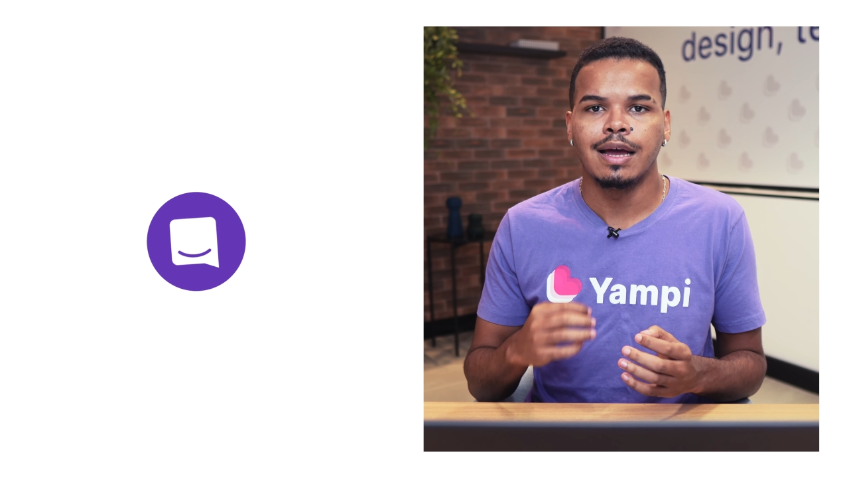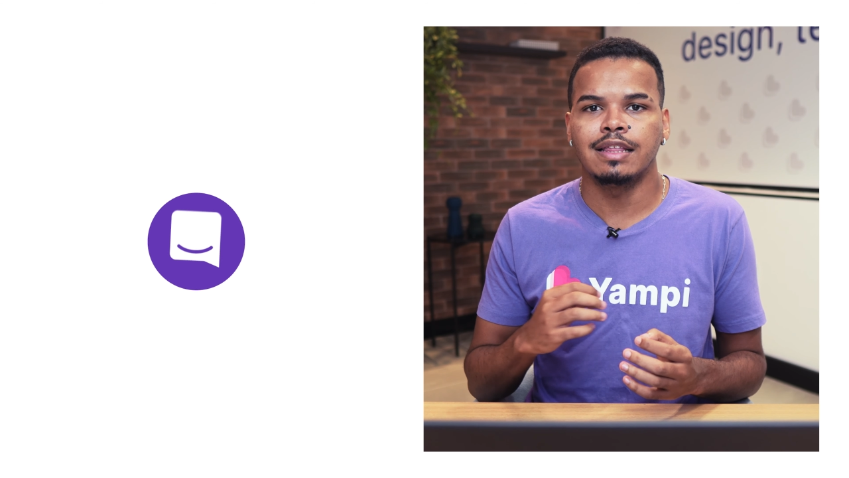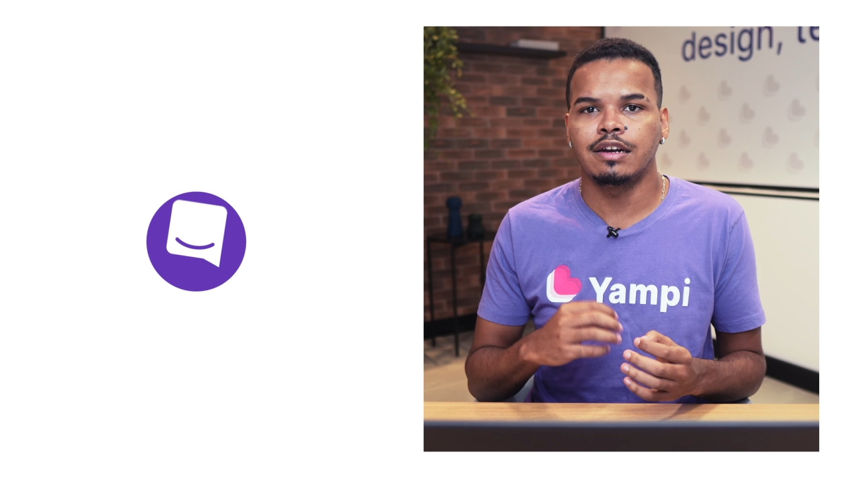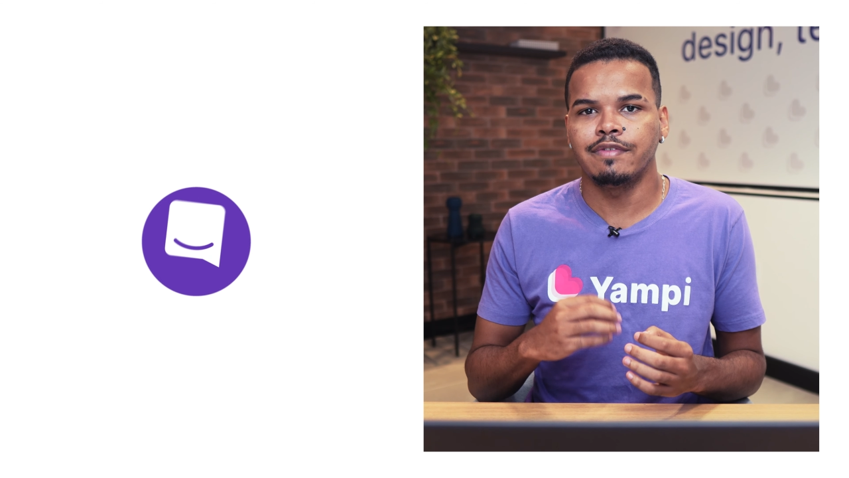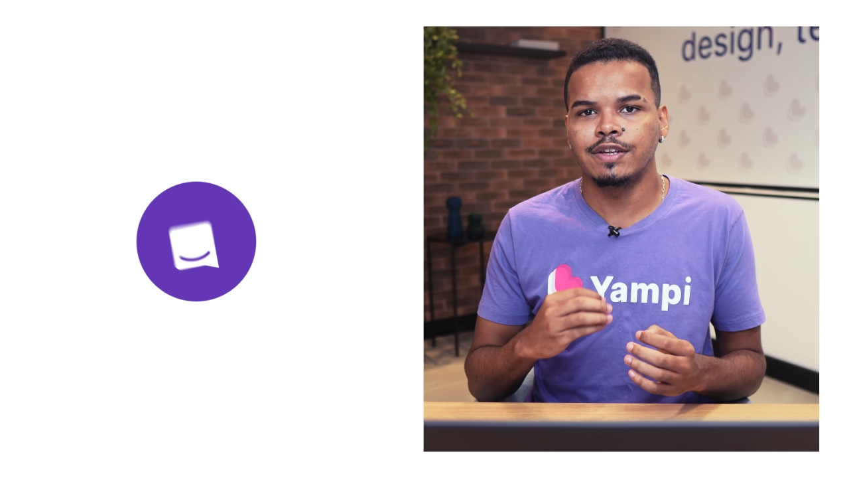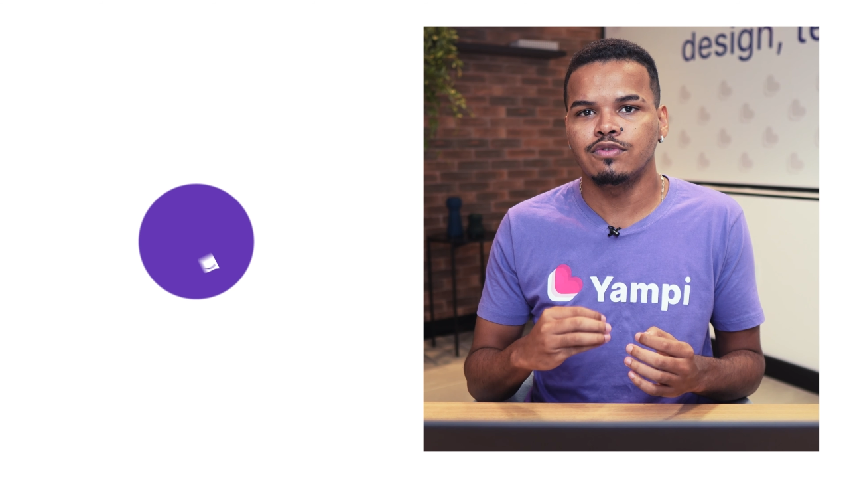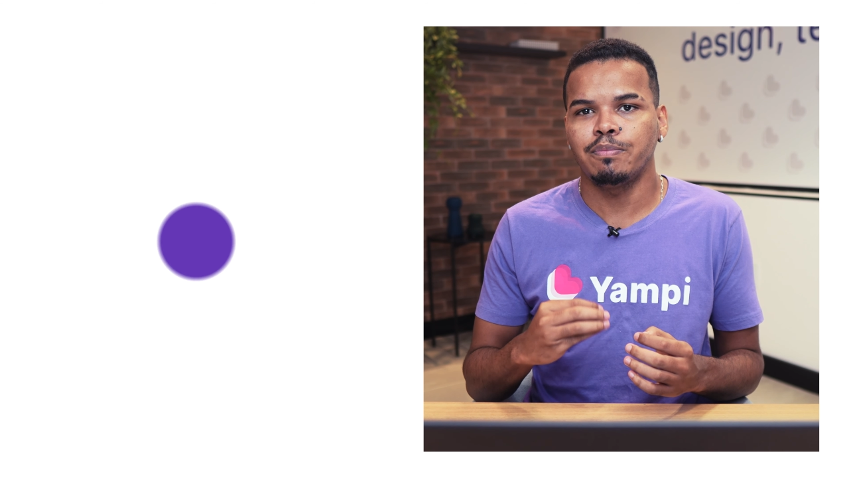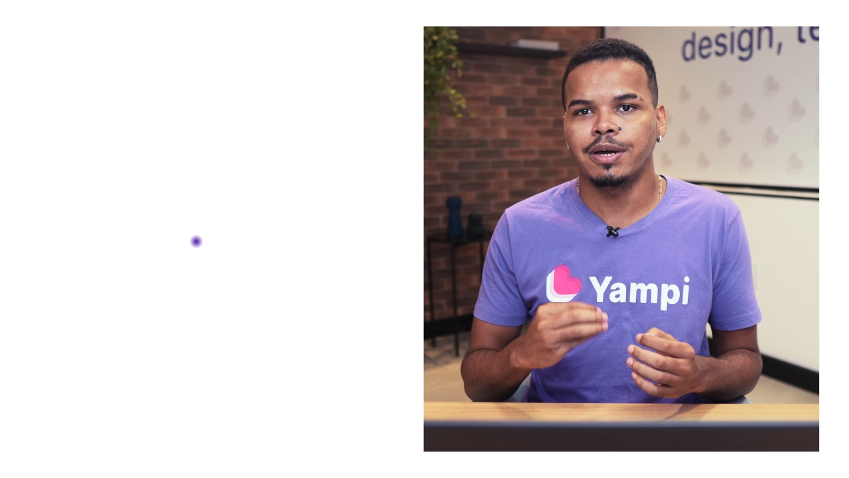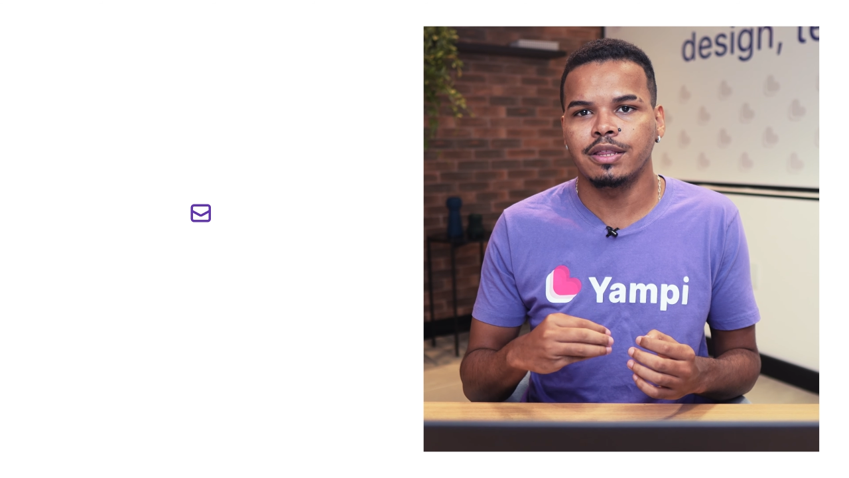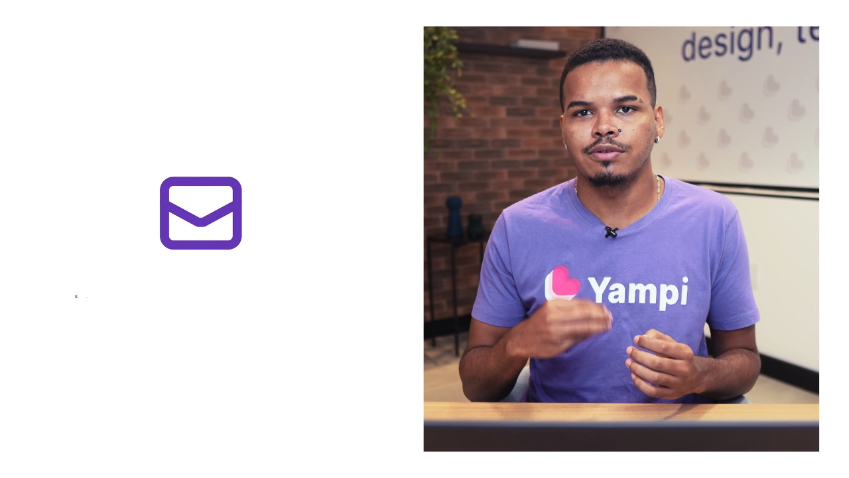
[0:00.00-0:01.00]
através do
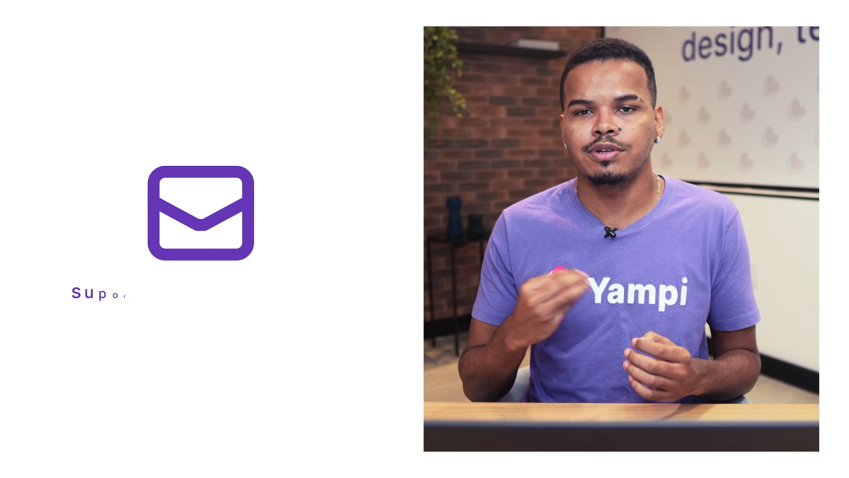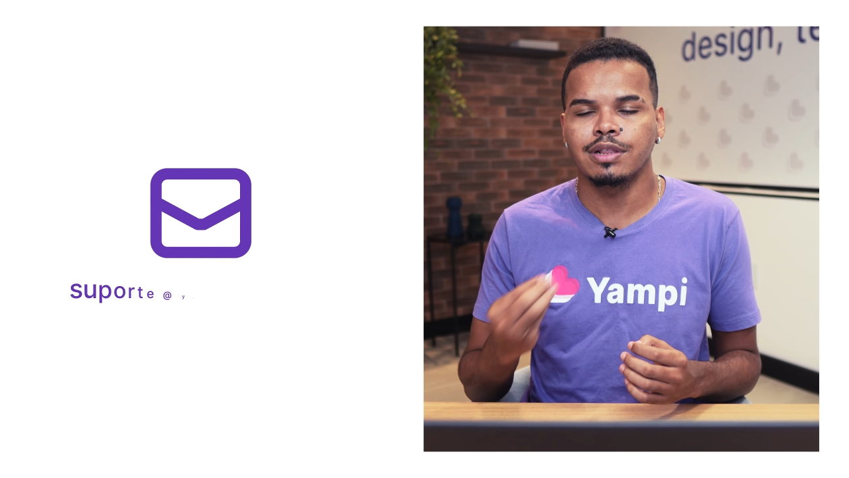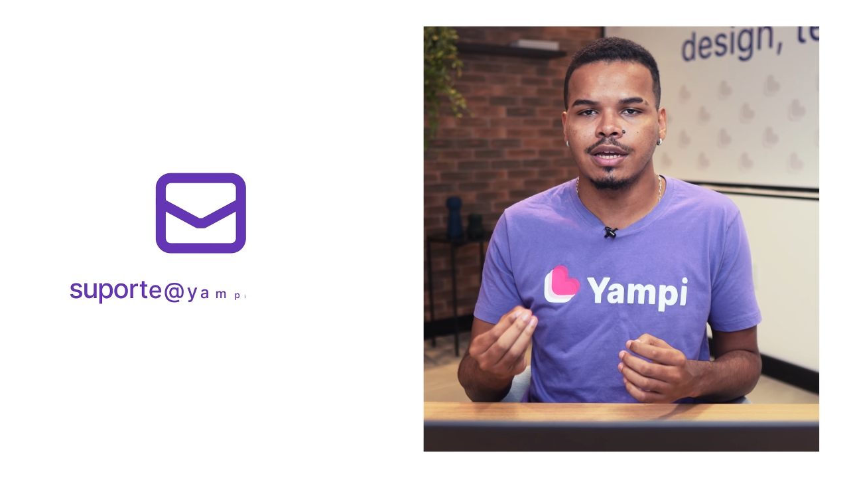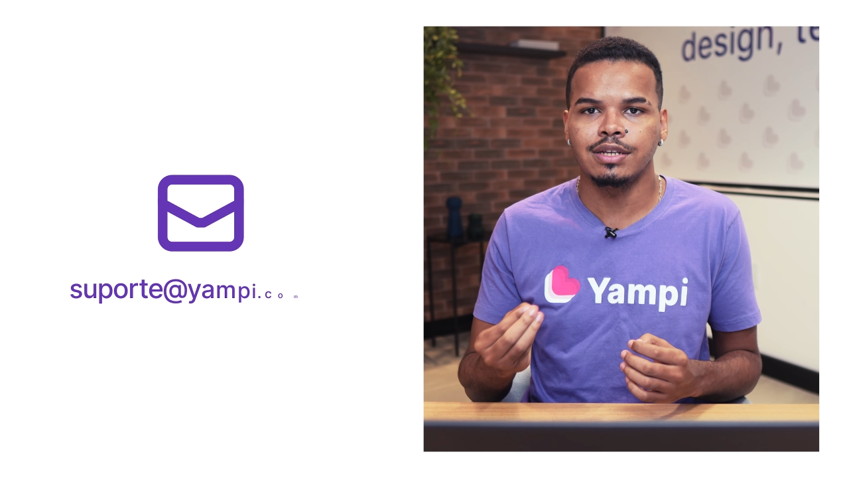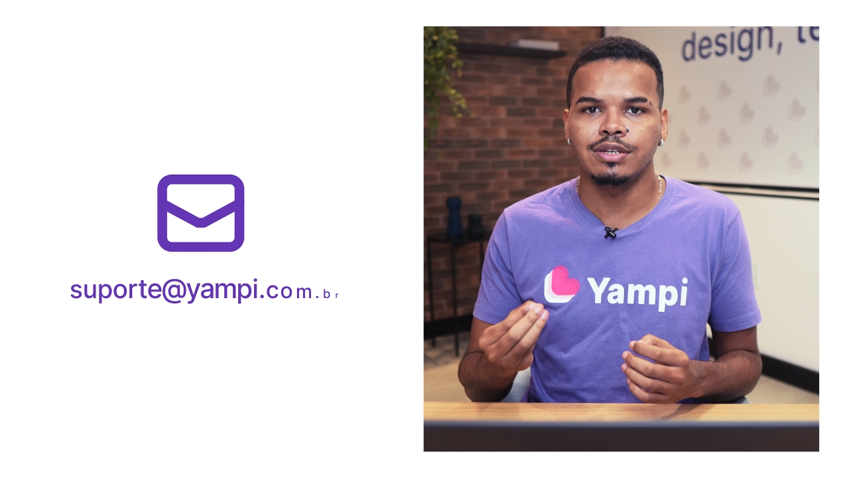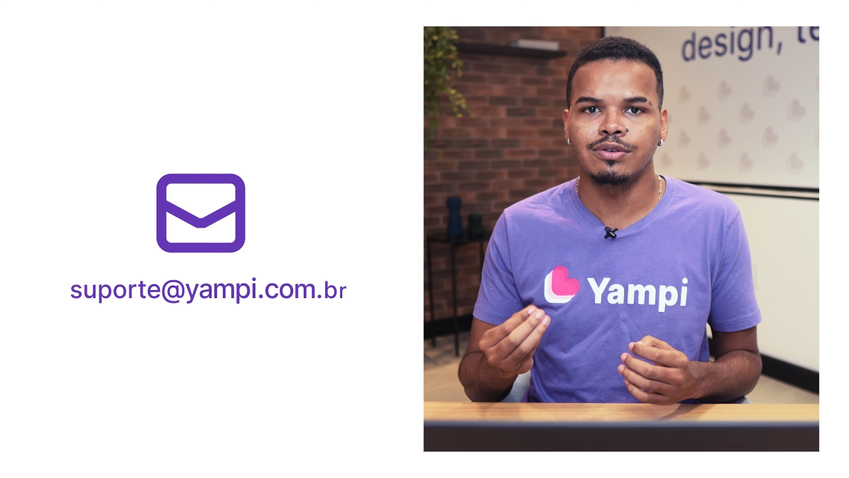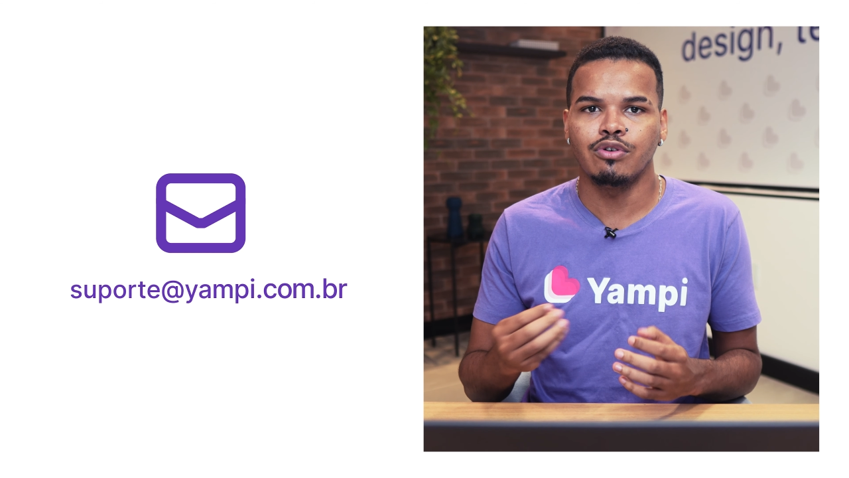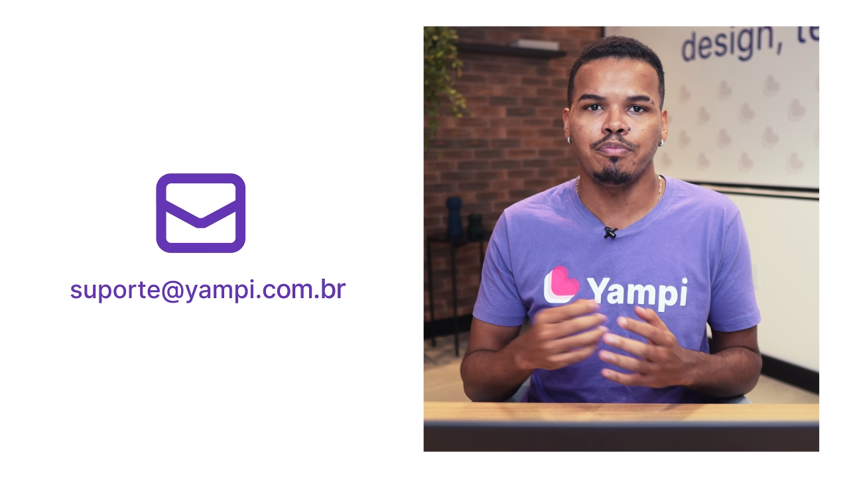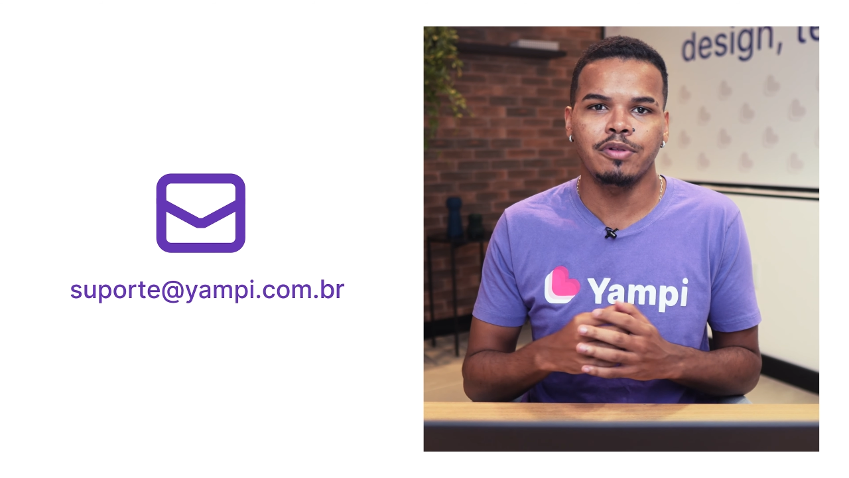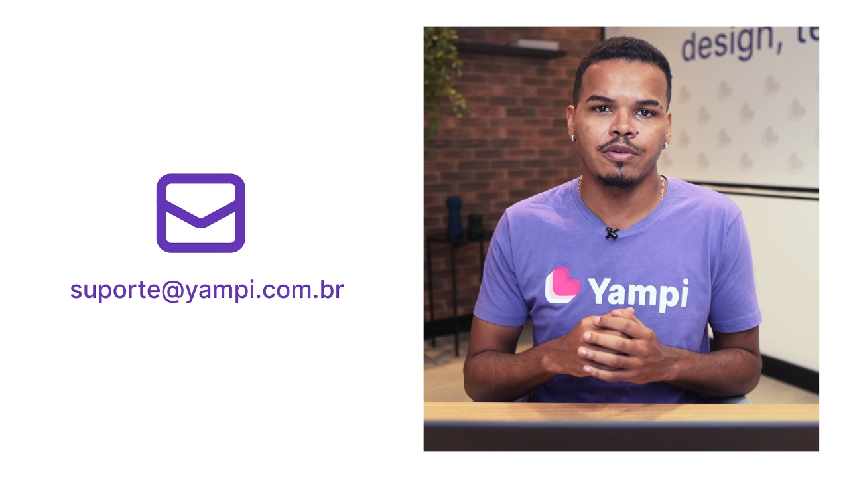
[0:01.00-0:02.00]
seu painel de cliente
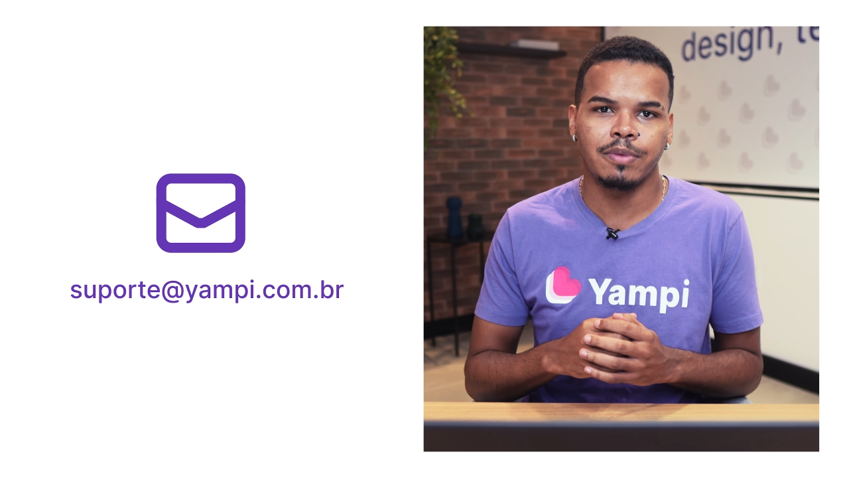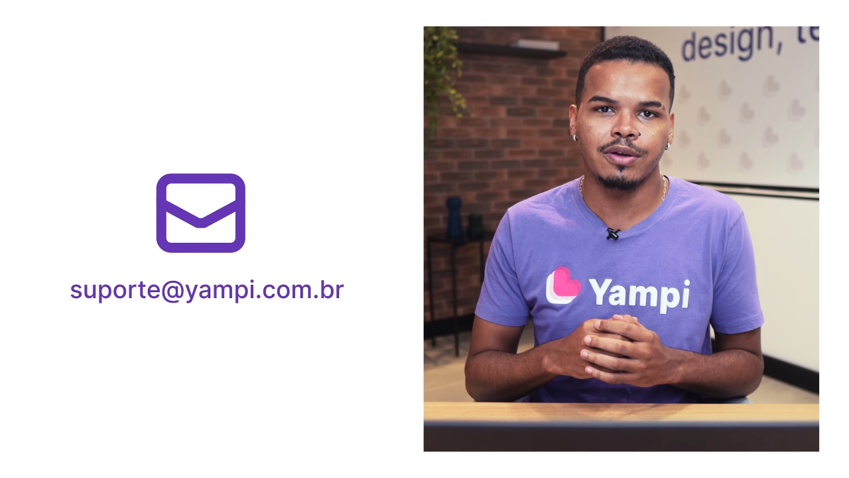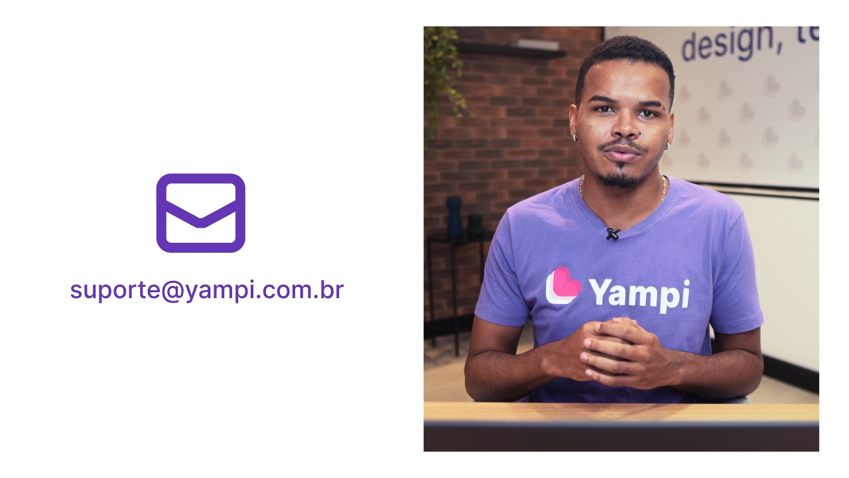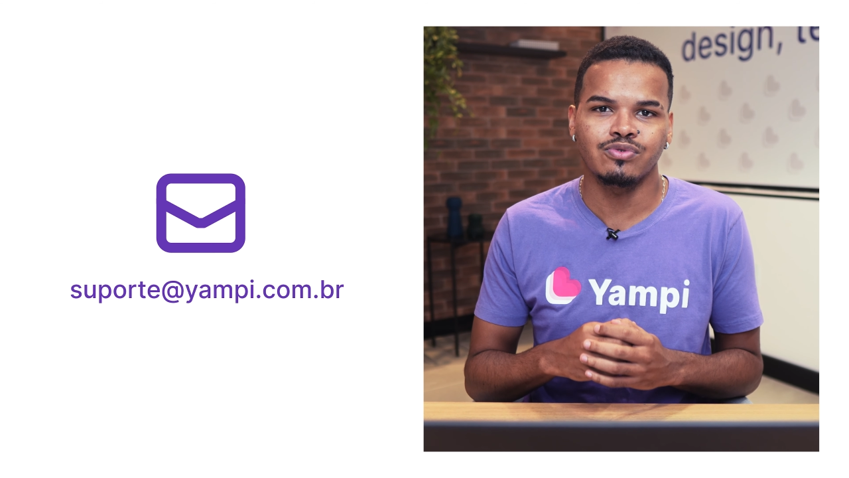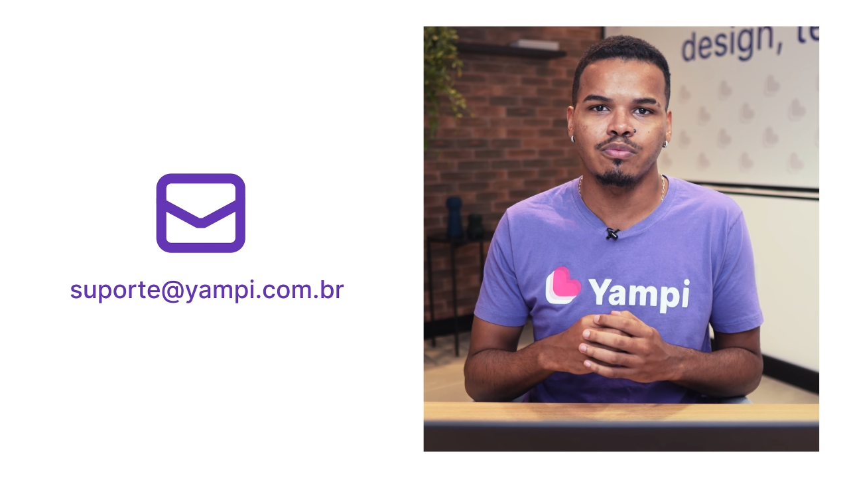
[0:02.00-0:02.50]
ou pelo e-mail